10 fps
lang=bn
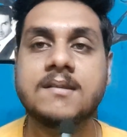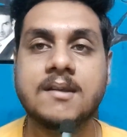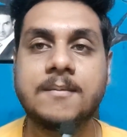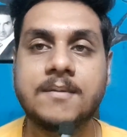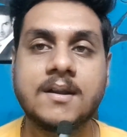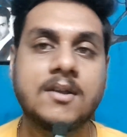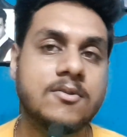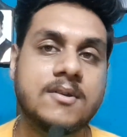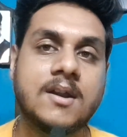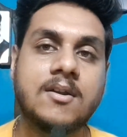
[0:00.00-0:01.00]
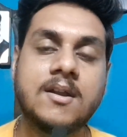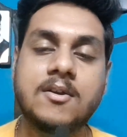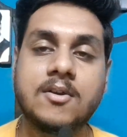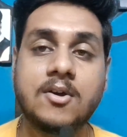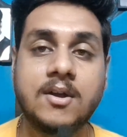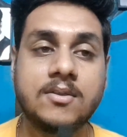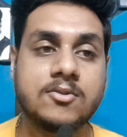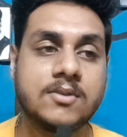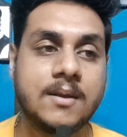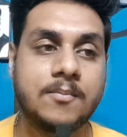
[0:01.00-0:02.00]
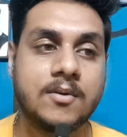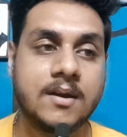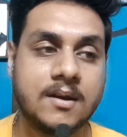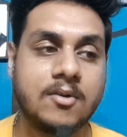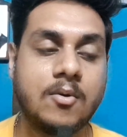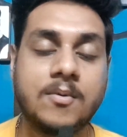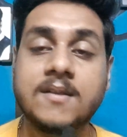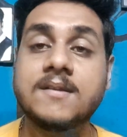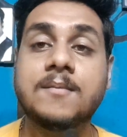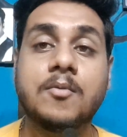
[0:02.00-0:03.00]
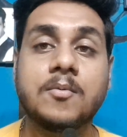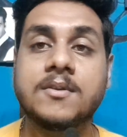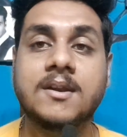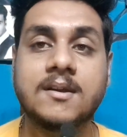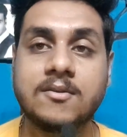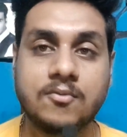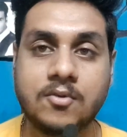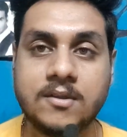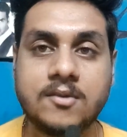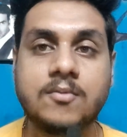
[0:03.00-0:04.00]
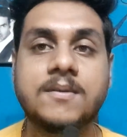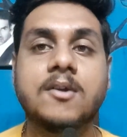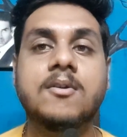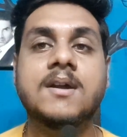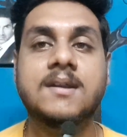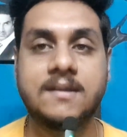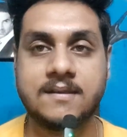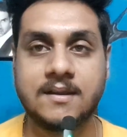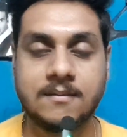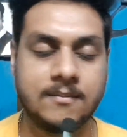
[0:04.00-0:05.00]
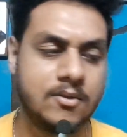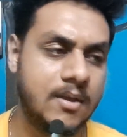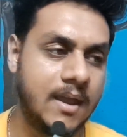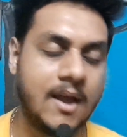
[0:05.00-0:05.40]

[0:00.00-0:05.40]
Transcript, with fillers: স্ক্রিপ্টের কাজ স্টার্ট হয় এটা ওটা হয় তো তারপর একটা খবর আছে যে প্রমোশনের একটা শুট হয়েছে খুব শীঘ্রই নাকি টিজার আসবে তো